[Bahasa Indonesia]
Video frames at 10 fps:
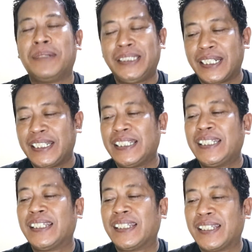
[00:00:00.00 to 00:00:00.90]
menjadi
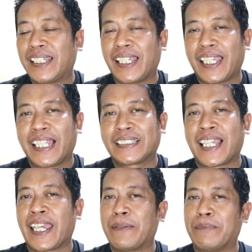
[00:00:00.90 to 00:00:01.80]

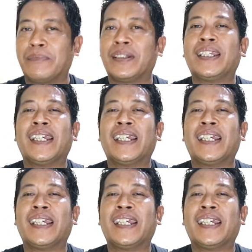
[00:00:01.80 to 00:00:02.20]
SHM.